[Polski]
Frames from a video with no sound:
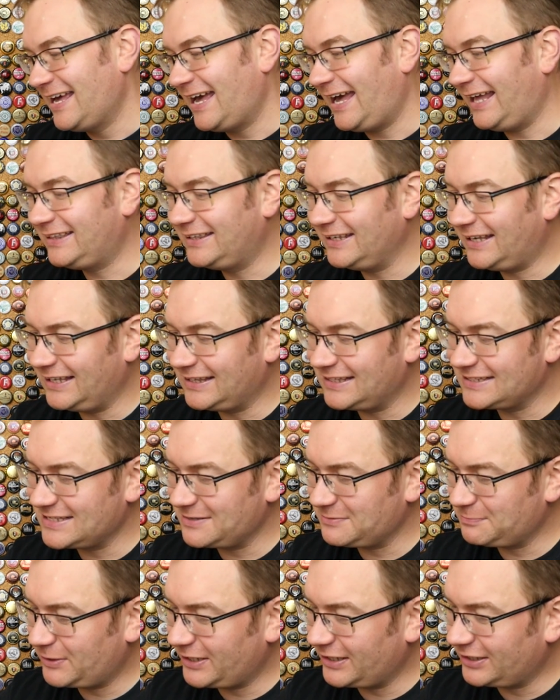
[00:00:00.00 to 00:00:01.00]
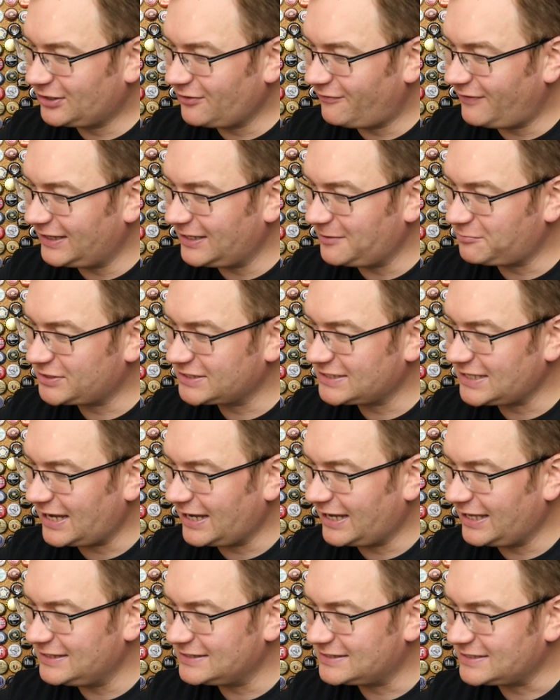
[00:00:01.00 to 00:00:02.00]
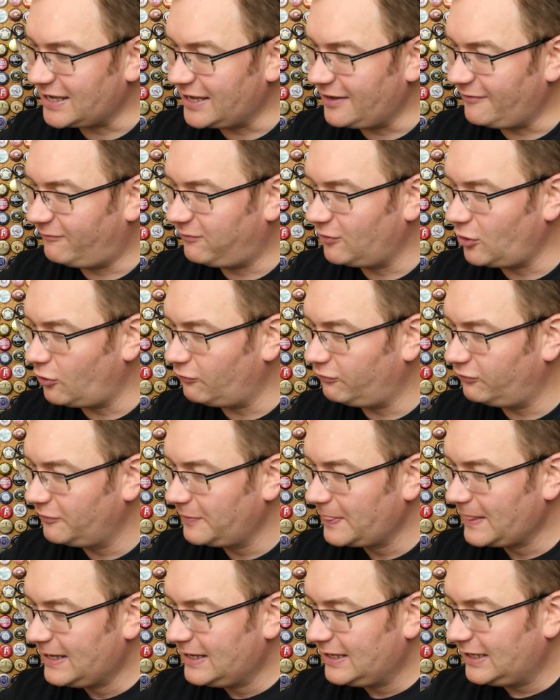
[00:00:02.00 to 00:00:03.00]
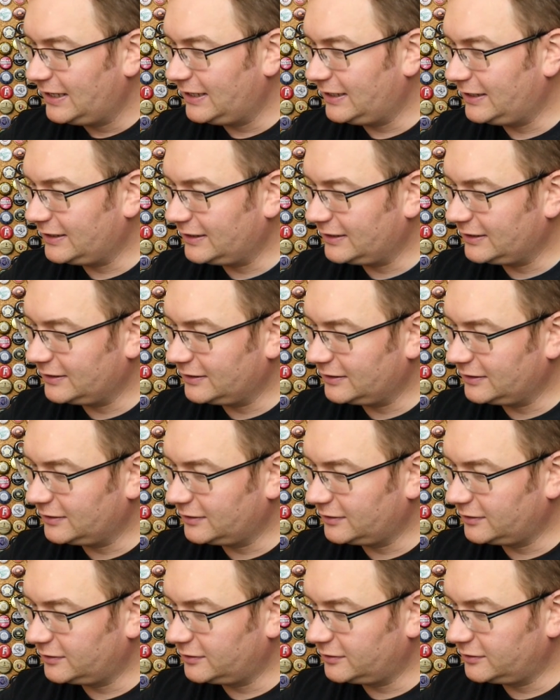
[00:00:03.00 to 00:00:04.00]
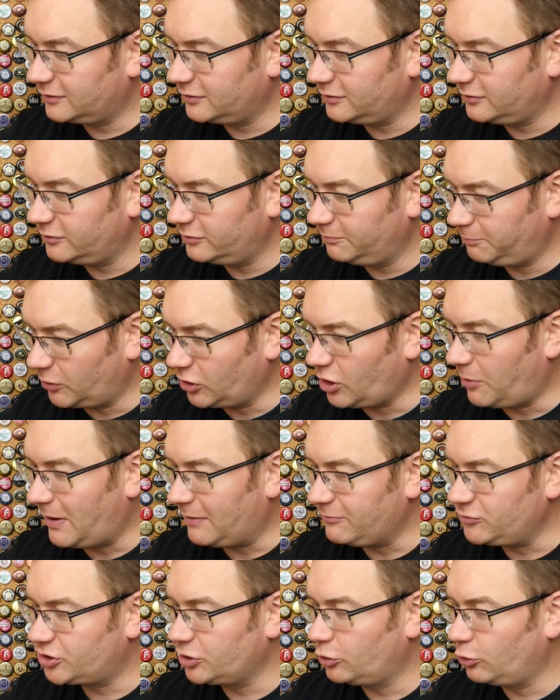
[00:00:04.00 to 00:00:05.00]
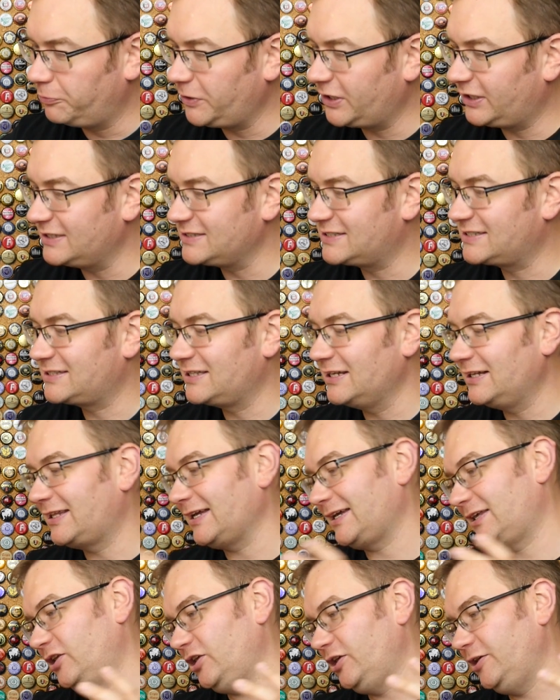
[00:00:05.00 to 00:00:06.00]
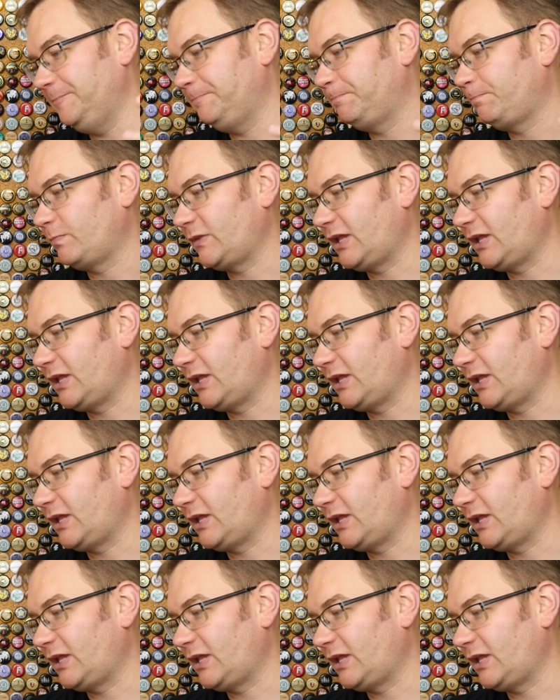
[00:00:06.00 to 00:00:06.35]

Etykieta zaprojektowana przez agencję Flow. E, podoba mi się, lubię ten styl taki